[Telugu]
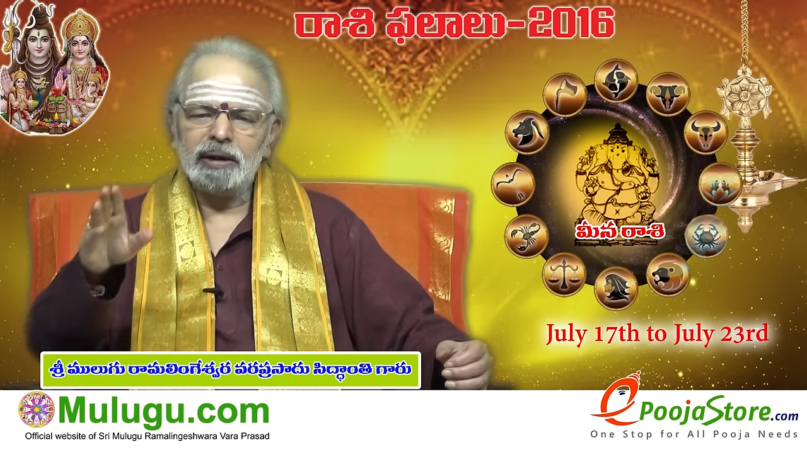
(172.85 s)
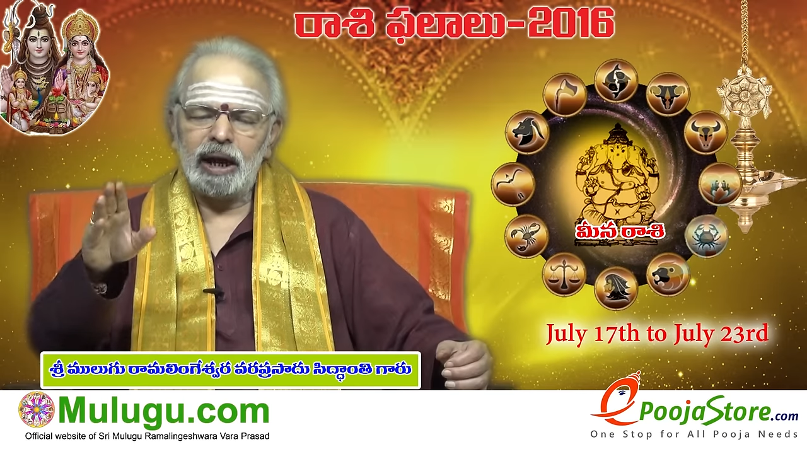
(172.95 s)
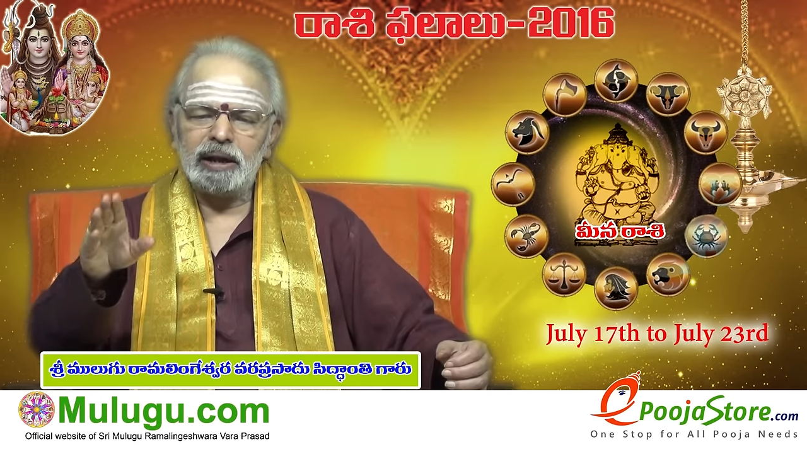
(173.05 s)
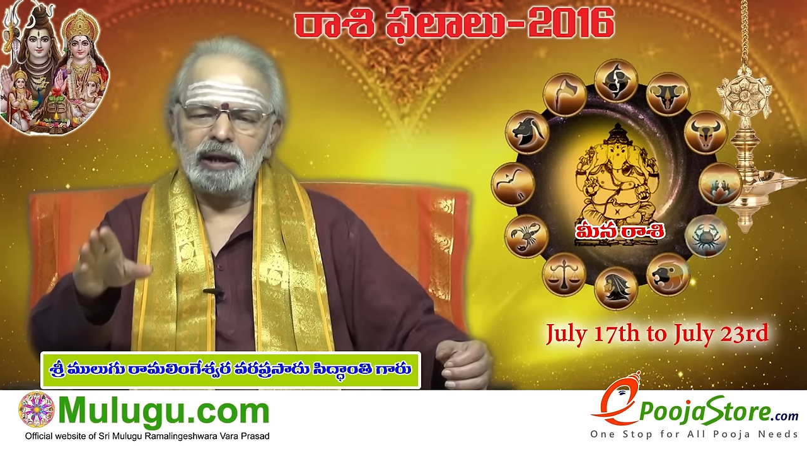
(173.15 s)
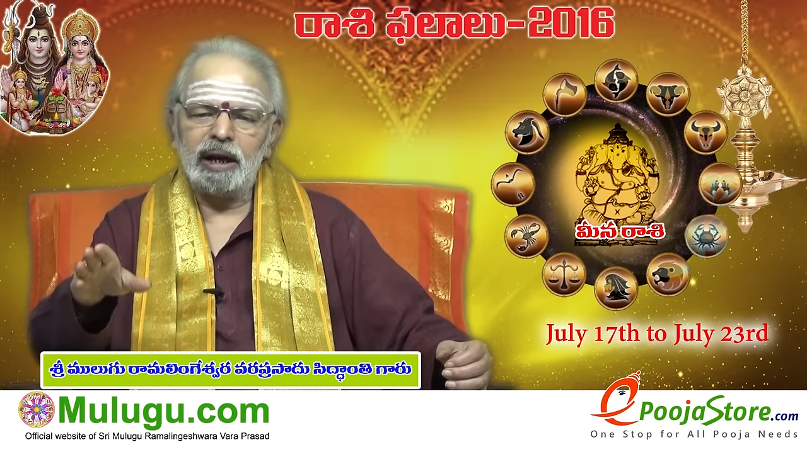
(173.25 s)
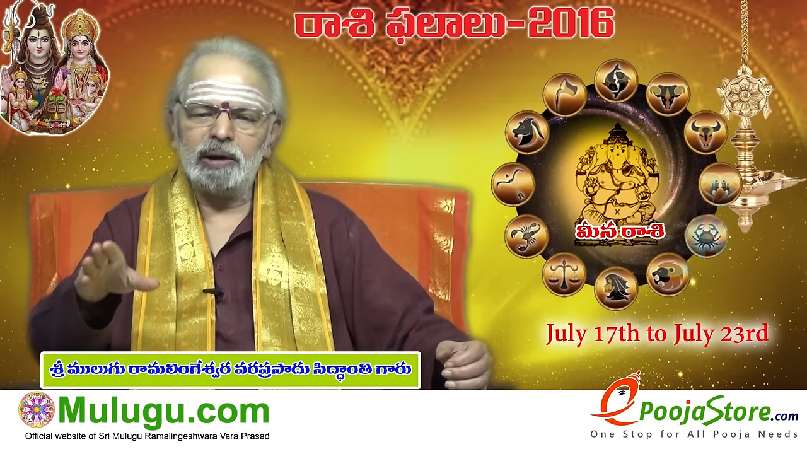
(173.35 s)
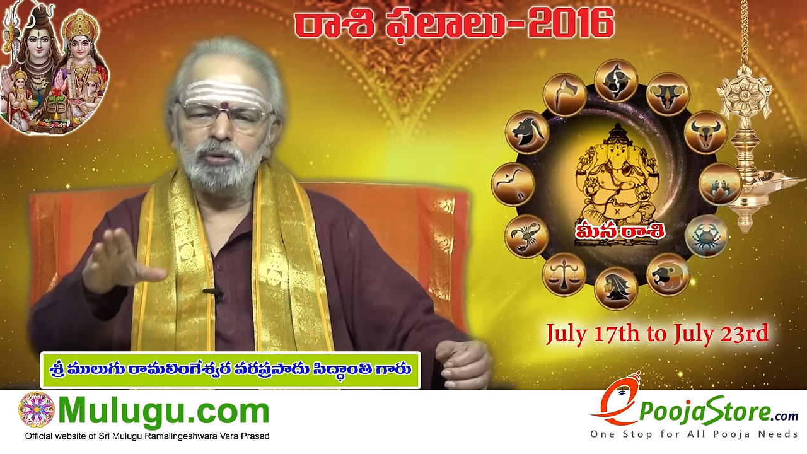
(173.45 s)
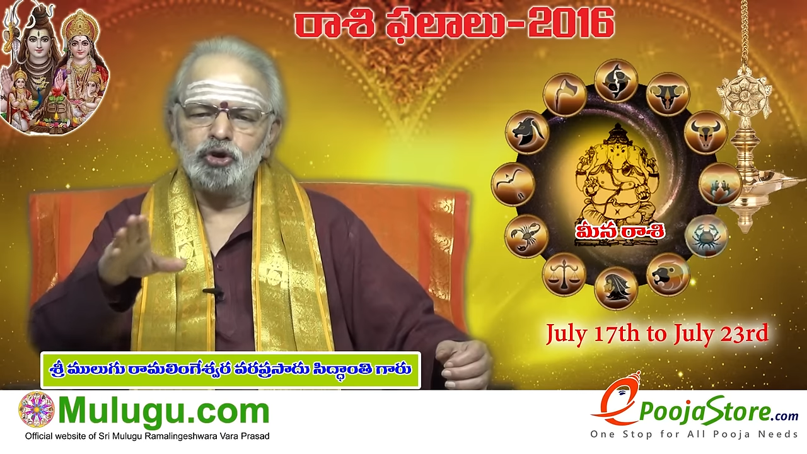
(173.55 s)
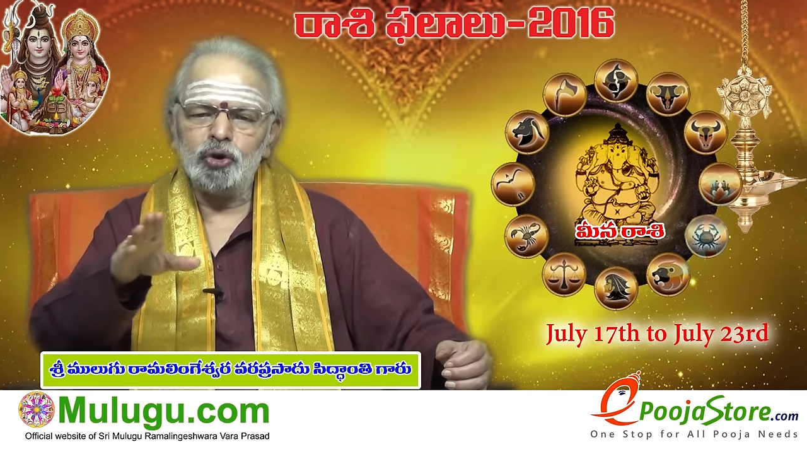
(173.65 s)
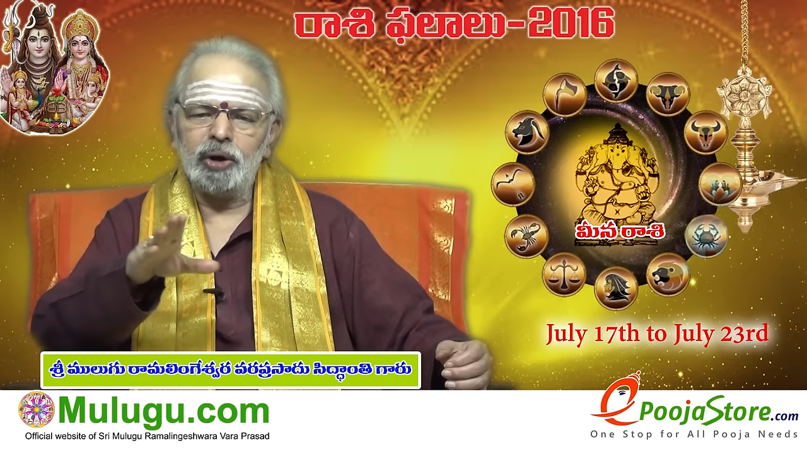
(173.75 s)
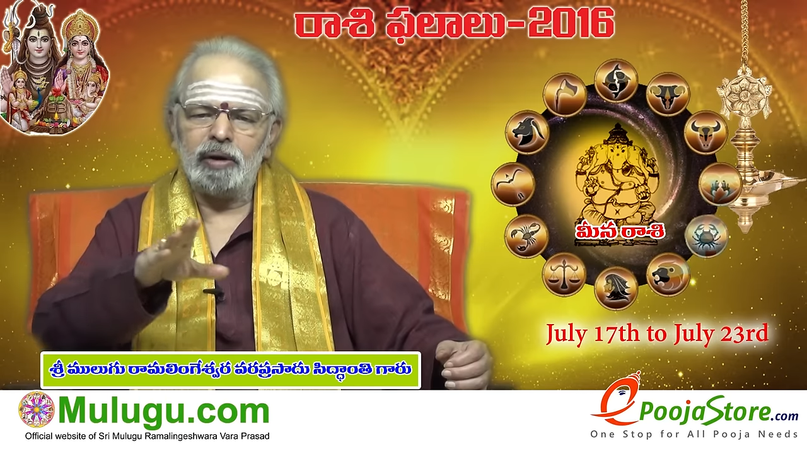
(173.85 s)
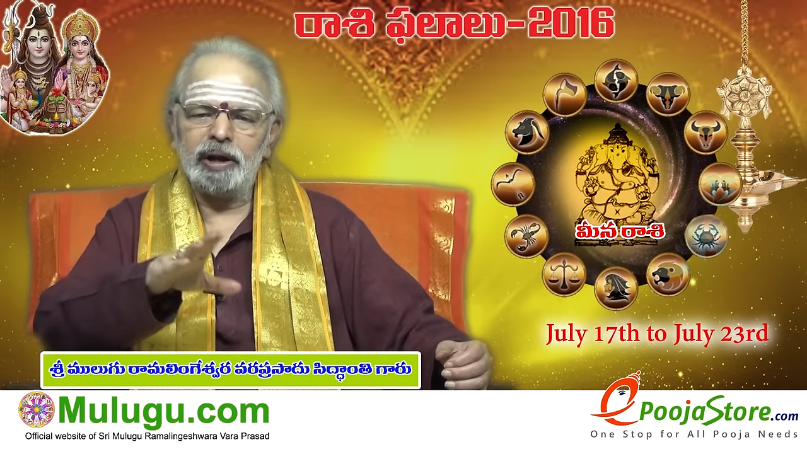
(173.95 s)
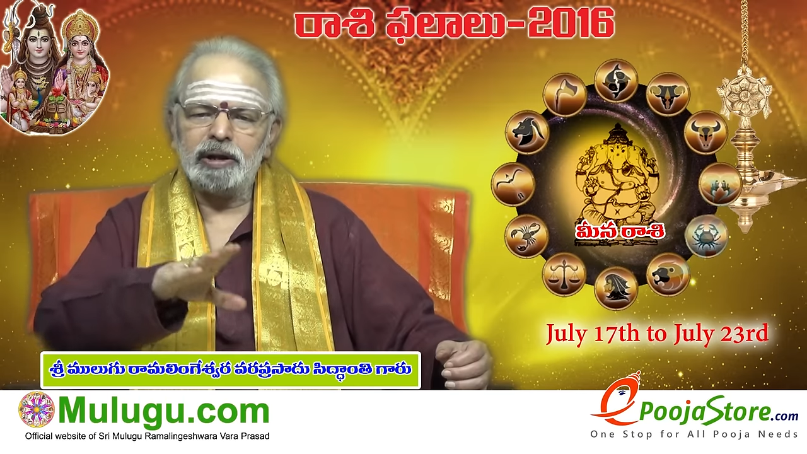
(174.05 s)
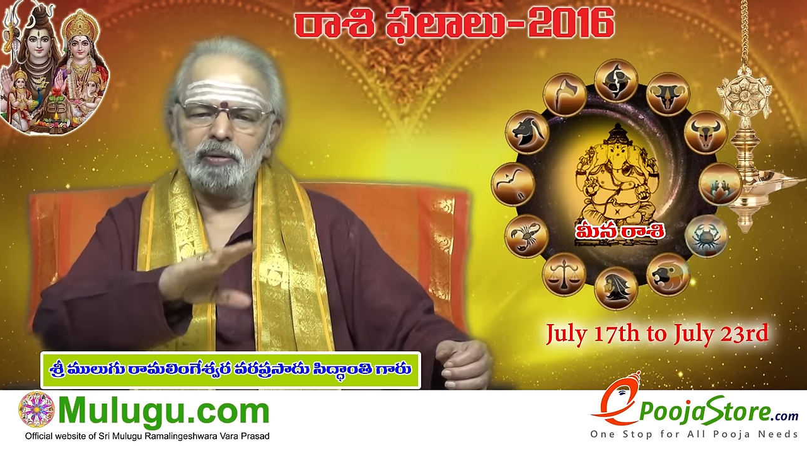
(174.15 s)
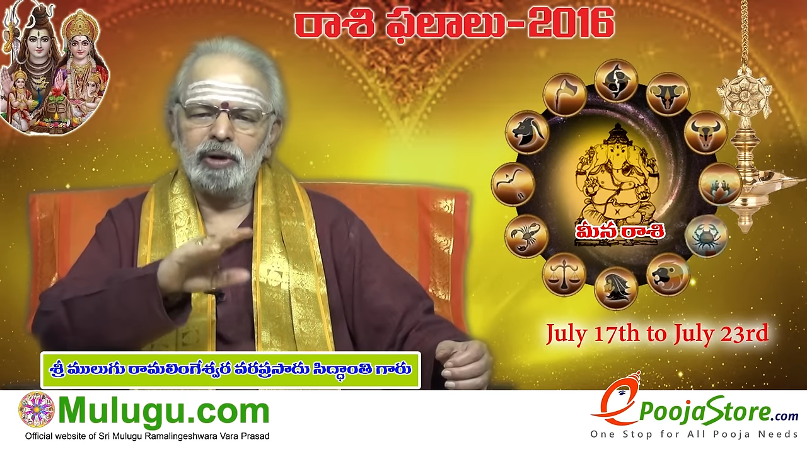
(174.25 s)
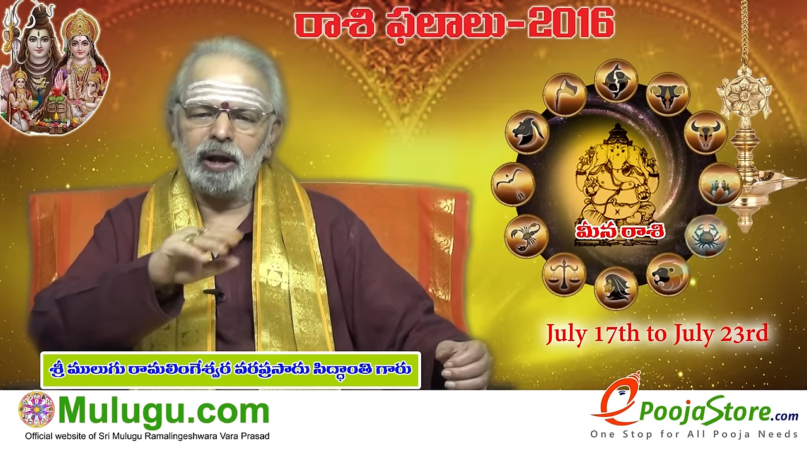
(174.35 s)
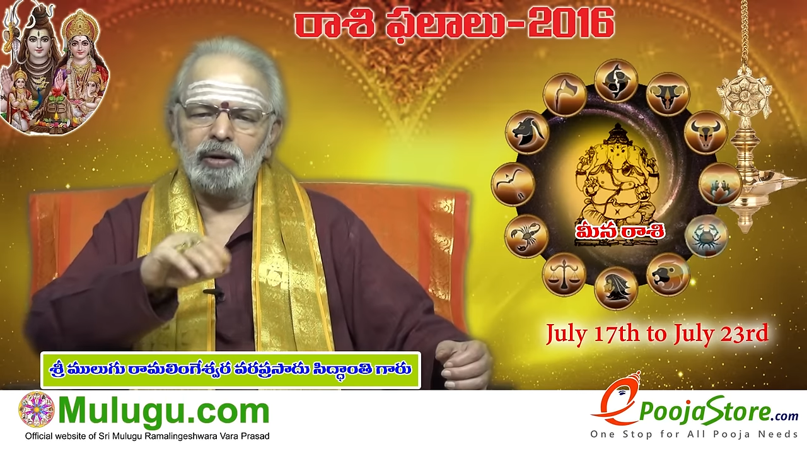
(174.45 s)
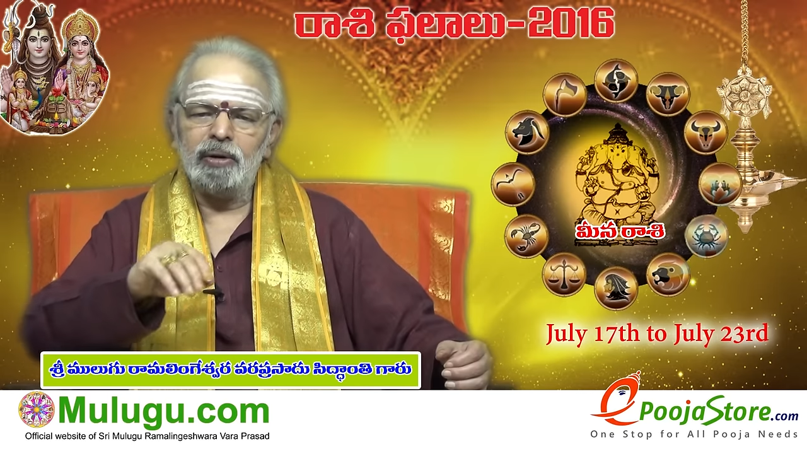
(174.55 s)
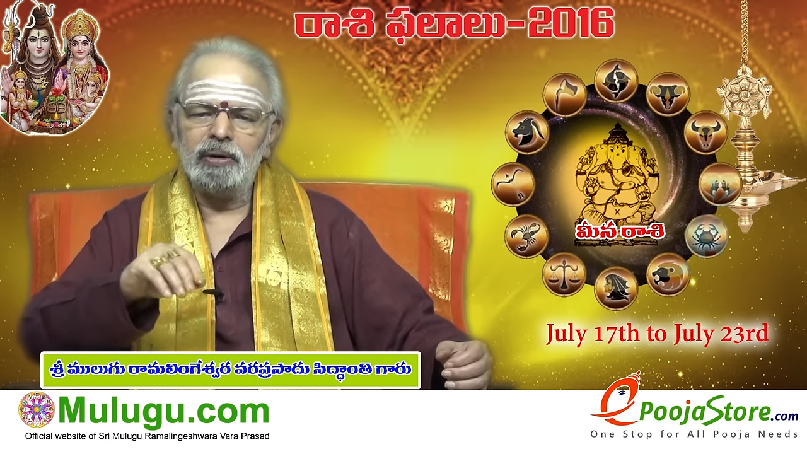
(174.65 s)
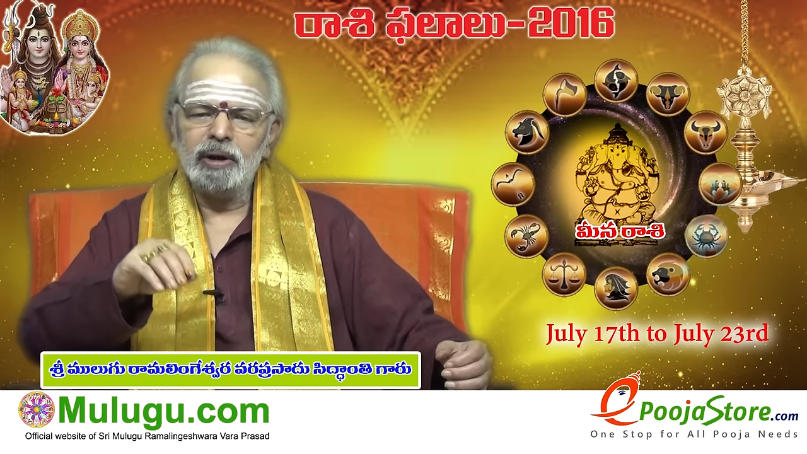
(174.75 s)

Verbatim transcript: తాత్కాలిక ఉద్యోగులు ఎవరైతే ఉన్నారో